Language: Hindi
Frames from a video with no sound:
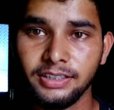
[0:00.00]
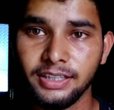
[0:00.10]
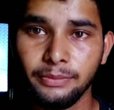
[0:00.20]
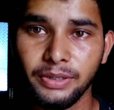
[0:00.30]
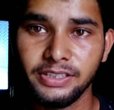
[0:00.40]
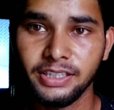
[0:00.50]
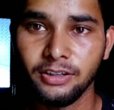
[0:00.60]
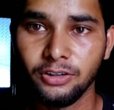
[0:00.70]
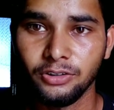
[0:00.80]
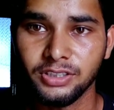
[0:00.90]
इतना पैसे
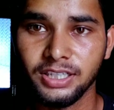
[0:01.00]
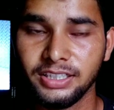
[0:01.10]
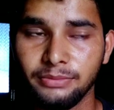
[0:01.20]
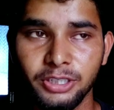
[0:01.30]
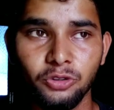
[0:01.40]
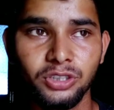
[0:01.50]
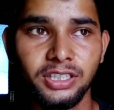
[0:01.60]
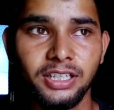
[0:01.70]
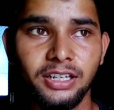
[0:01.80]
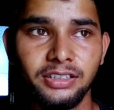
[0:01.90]
का लॉस कर दिया मैं
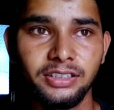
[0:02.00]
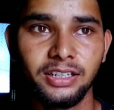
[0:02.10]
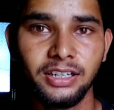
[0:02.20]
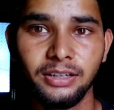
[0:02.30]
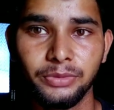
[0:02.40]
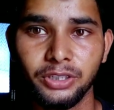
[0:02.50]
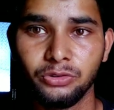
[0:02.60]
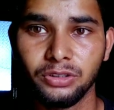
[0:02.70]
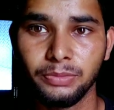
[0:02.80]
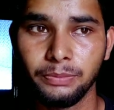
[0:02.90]
सोचा था इतना काम कर
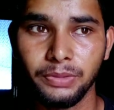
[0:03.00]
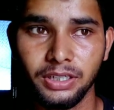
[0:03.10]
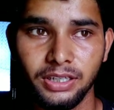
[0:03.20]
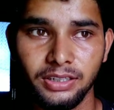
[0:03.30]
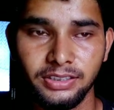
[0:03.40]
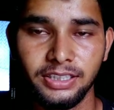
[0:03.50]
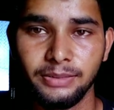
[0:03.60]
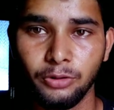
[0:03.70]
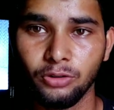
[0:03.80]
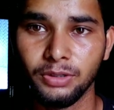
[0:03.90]
दूंगा पप्पा का
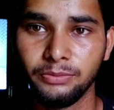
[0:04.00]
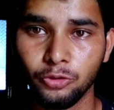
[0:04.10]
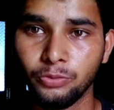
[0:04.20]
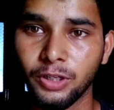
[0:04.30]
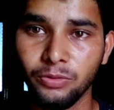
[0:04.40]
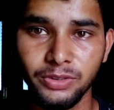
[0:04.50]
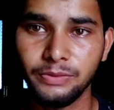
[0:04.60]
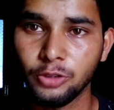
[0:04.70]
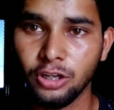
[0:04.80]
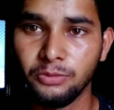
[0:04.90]
ये प्रॉब्लम वो प्रॉब्लम
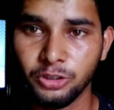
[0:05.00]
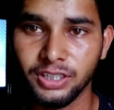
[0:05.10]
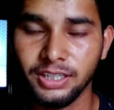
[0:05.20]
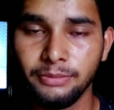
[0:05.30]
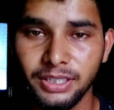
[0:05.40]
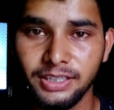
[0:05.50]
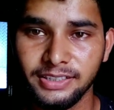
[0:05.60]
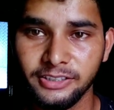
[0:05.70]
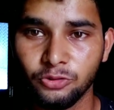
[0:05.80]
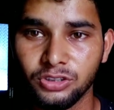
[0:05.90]
सब सॉल्व हो जाएगा बट
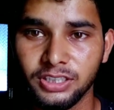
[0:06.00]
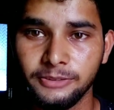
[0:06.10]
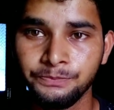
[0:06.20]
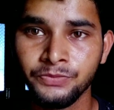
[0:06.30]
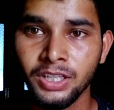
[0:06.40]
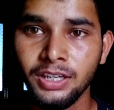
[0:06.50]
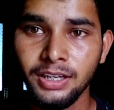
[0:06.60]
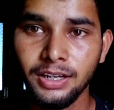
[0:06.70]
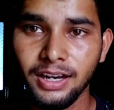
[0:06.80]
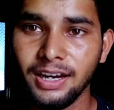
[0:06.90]
ऐसा कुछ नहीं
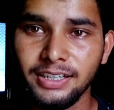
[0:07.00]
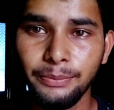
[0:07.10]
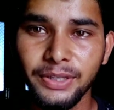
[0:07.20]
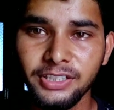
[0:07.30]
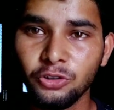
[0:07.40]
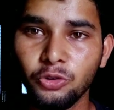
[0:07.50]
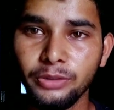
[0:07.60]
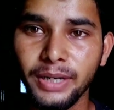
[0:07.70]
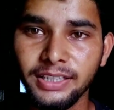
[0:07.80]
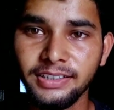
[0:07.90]
खा लिए पैसा तो
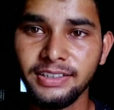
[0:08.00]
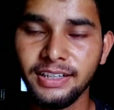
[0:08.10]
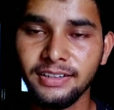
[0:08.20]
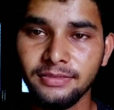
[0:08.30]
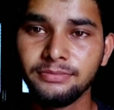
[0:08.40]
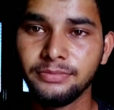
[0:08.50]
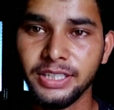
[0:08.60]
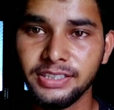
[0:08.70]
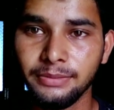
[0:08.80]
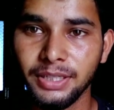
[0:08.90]
कोई बात नहीं यार
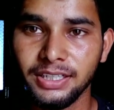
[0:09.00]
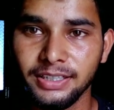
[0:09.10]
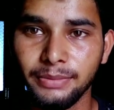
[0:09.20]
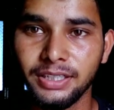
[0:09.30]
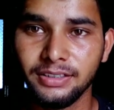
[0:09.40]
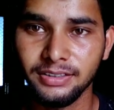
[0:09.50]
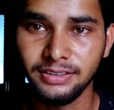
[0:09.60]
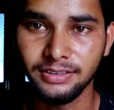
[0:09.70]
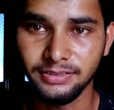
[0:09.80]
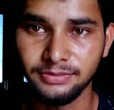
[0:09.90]
फिर से मिलेंगे बट
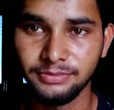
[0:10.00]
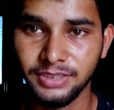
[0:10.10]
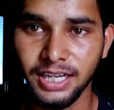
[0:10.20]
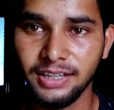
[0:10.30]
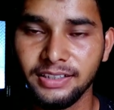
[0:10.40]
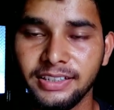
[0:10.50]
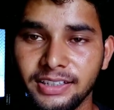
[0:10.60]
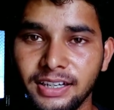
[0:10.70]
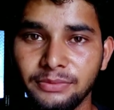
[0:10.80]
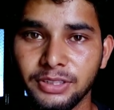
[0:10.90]
ध्यान
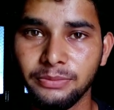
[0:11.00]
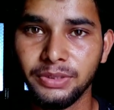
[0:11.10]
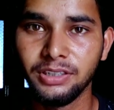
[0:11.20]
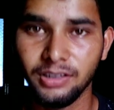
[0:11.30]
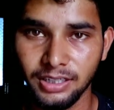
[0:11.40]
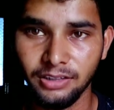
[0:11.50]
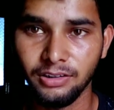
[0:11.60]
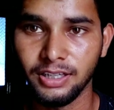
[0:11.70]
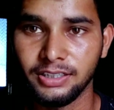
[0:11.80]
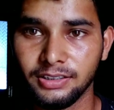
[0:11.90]
रखिएगा आप सब भी अगर
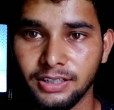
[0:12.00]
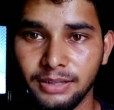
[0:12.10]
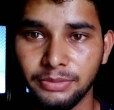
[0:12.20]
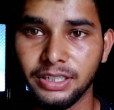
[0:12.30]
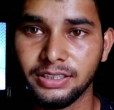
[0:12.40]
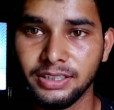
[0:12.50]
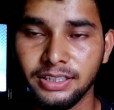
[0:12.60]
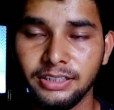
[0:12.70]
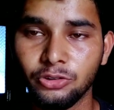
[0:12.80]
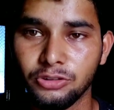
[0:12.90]
ऑनलाइन काम करते
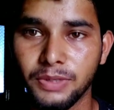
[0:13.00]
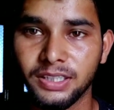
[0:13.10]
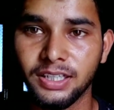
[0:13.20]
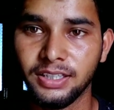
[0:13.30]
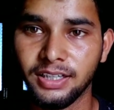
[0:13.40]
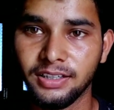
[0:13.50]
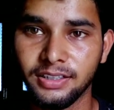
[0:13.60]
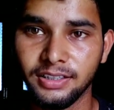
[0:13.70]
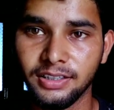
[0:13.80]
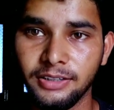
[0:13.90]
हैं तो इस बात का ध्यान
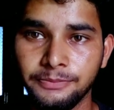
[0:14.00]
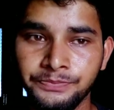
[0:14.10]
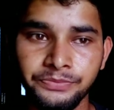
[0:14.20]
रखिएगा